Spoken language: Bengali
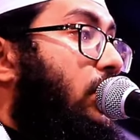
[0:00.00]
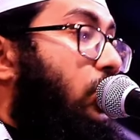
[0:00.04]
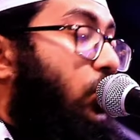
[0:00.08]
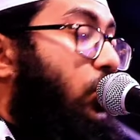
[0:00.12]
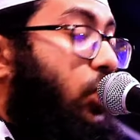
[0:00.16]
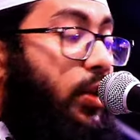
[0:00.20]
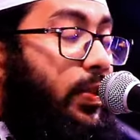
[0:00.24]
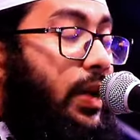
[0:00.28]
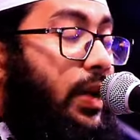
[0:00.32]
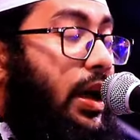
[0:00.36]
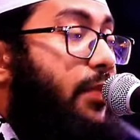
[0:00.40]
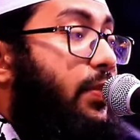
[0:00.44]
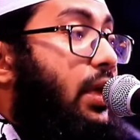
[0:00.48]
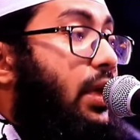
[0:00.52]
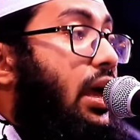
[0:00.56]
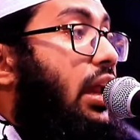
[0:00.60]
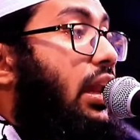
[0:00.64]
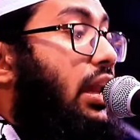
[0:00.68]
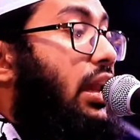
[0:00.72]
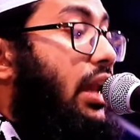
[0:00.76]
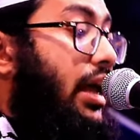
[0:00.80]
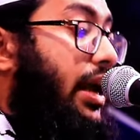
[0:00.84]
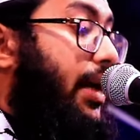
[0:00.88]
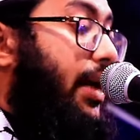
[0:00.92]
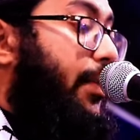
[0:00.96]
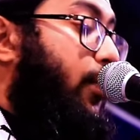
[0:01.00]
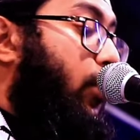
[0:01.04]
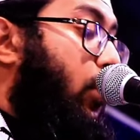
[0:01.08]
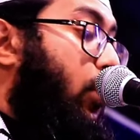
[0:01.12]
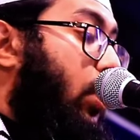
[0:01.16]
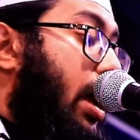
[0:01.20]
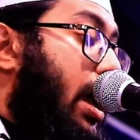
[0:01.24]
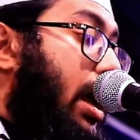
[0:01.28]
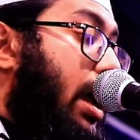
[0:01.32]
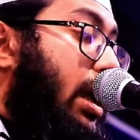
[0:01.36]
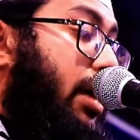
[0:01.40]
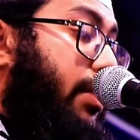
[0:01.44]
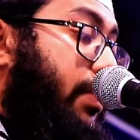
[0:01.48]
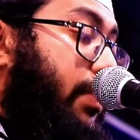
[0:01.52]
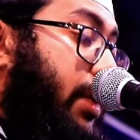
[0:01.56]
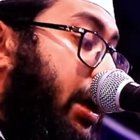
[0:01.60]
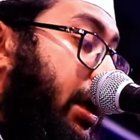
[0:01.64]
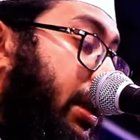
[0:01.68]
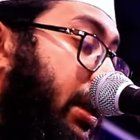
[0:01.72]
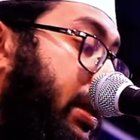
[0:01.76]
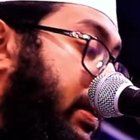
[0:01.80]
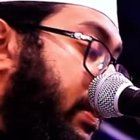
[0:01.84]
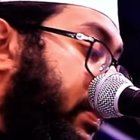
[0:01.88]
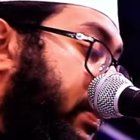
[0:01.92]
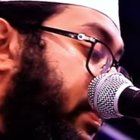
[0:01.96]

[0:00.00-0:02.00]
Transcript: তবে আমি আল্লাহ রাব্বুল আলামিন